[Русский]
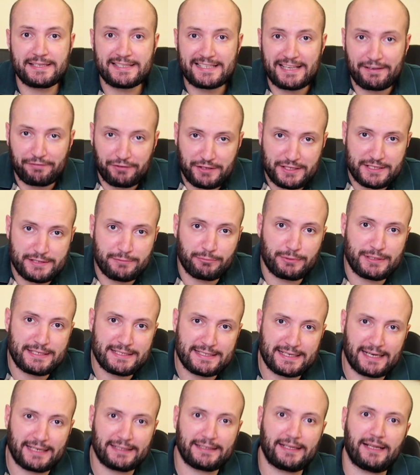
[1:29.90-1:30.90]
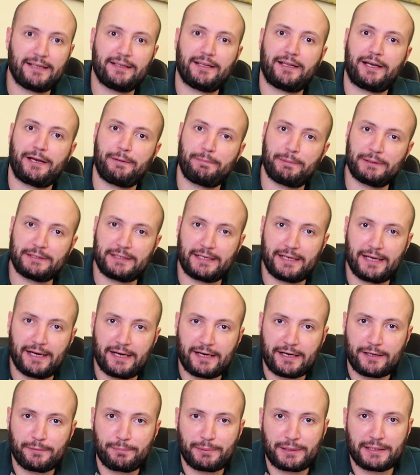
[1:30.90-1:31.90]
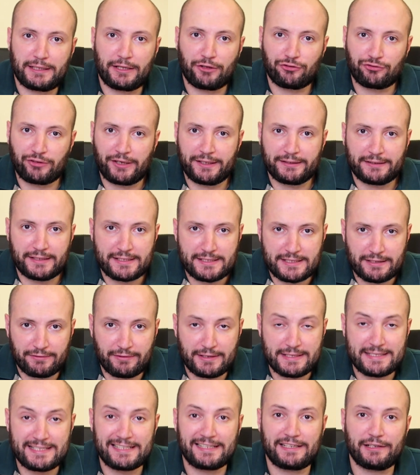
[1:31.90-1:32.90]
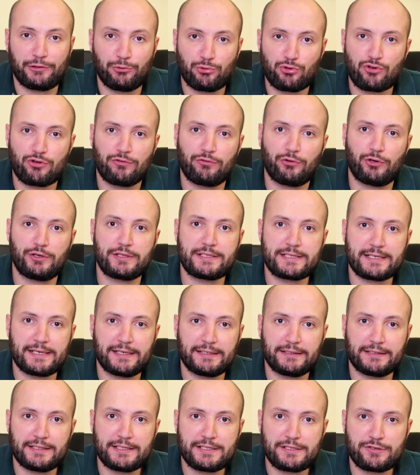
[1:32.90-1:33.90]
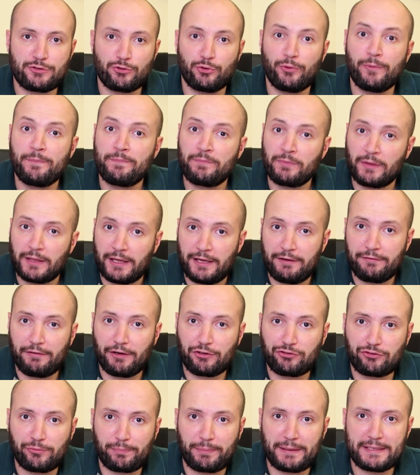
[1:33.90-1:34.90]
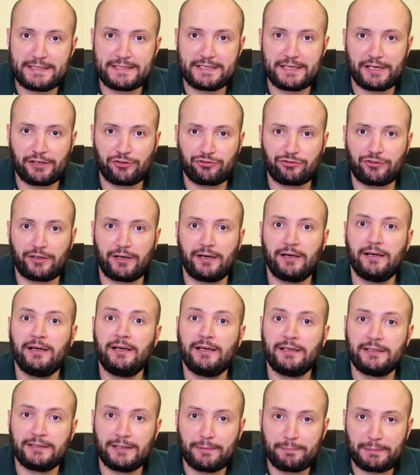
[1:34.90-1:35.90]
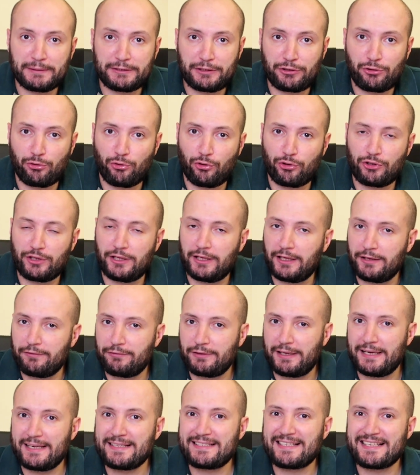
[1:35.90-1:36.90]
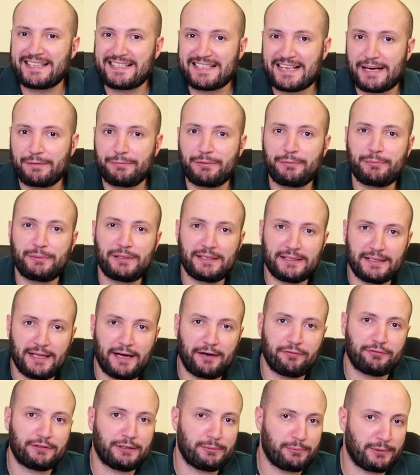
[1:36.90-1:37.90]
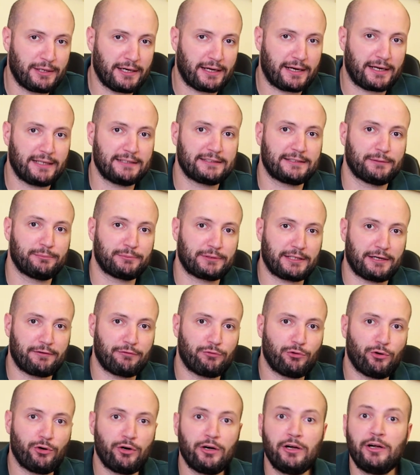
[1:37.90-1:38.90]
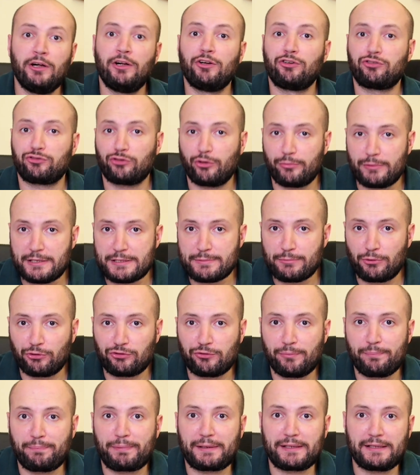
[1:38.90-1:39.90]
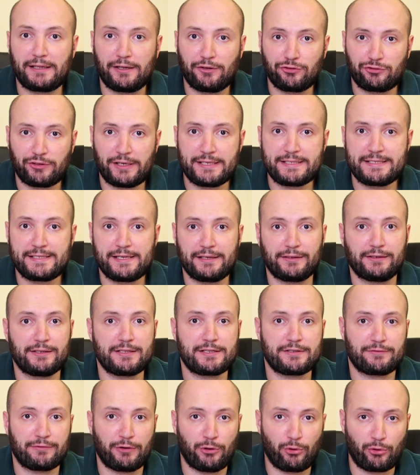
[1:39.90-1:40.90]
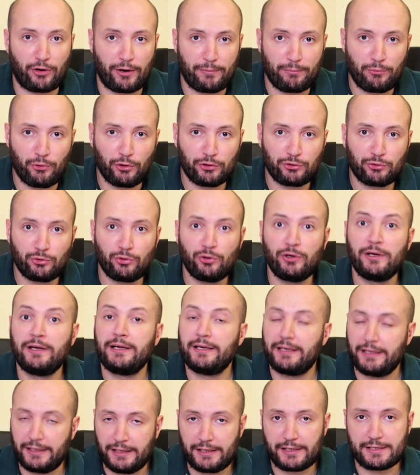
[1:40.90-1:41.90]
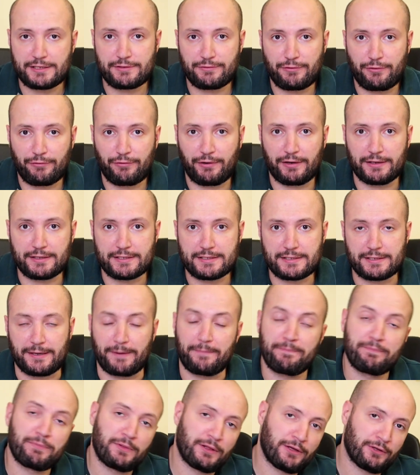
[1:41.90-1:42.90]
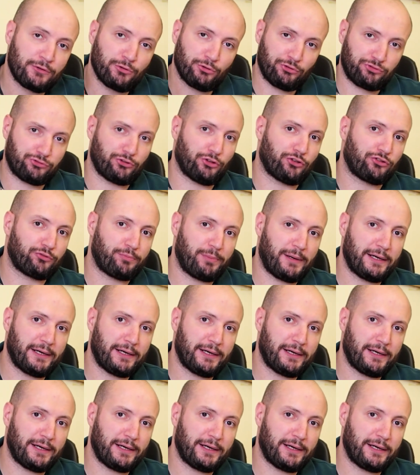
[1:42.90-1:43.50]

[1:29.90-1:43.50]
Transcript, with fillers: независимость канала Репатриарх продолжает оставаться ключевой ценностью, и ваша поддержка на Патреоне является самым главным гарантом того, что мы сможем продолжать делать свою работу и развиваться. Ну что ж,